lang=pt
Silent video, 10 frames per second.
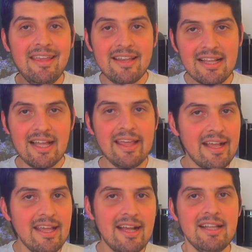Entra lá e
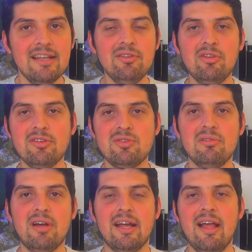clica lá no
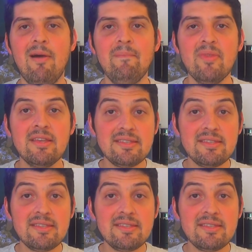nosso canal,